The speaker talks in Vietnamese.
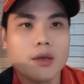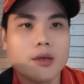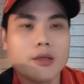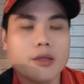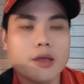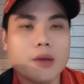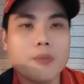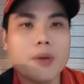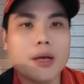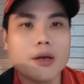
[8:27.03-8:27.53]

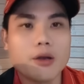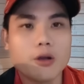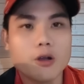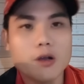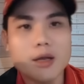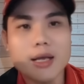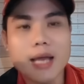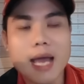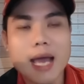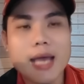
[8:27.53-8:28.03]
nhưng mà được
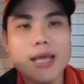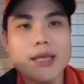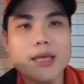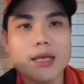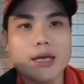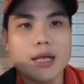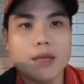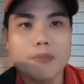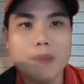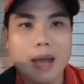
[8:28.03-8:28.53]
con cái
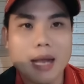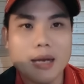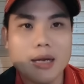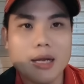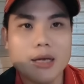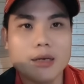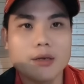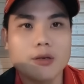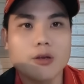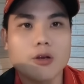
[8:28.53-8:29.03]
chị ni bản
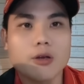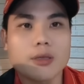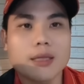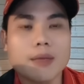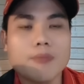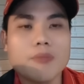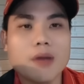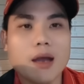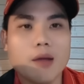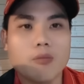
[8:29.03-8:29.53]
lĩnh có
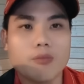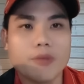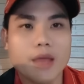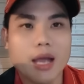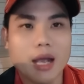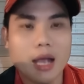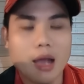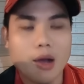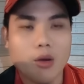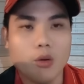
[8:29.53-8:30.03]
tấm lòng
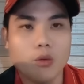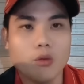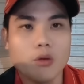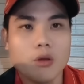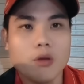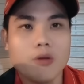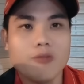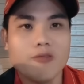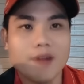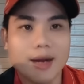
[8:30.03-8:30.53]
nhân hậu
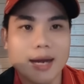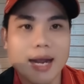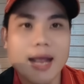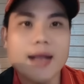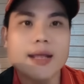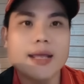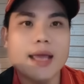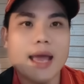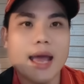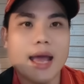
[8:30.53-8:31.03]
và
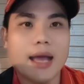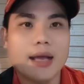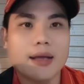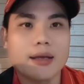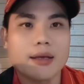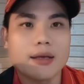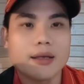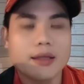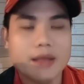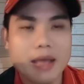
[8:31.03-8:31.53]
gan dạ
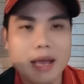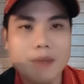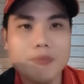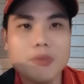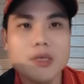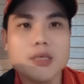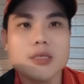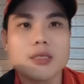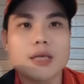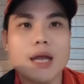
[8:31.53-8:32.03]

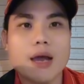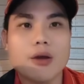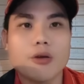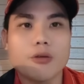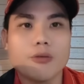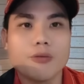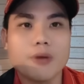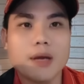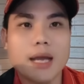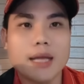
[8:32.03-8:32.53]
dám đương
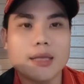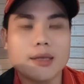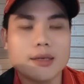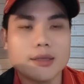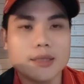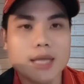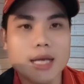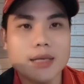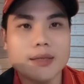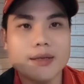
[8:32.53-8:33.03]
đầu với lại
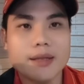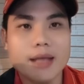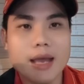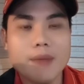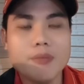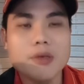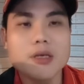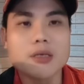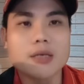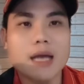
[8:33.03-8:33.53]
thử thách
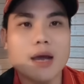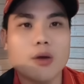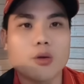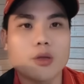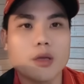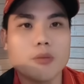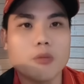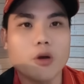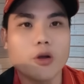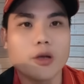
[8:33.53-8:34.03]
dám đương đầu
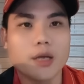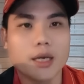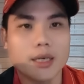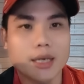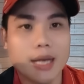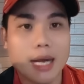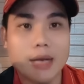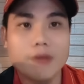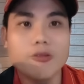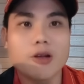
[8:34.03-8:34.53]
với mọi
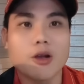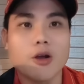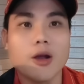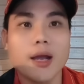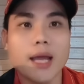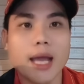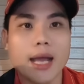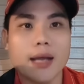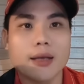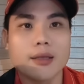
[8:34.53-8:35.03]
nghịch cảnh và
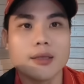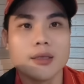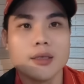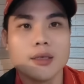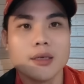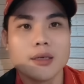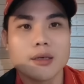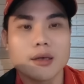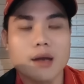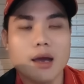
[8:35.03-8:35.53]
khó khăn
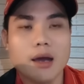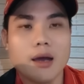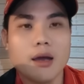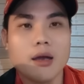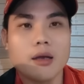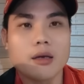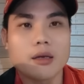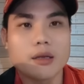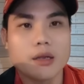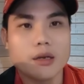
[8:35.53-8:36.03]

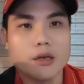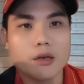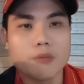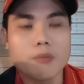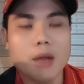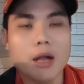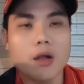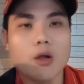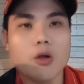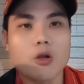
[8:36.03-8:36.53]
đó và
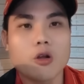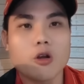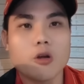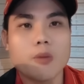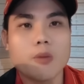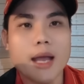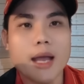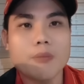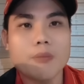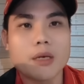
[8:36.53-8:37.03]
được bà con
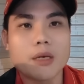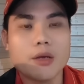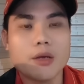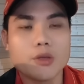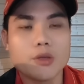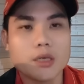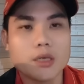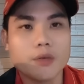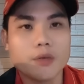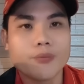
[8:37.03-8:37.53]
cô bác mình
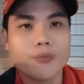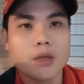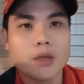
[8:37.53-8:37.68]
yêu thương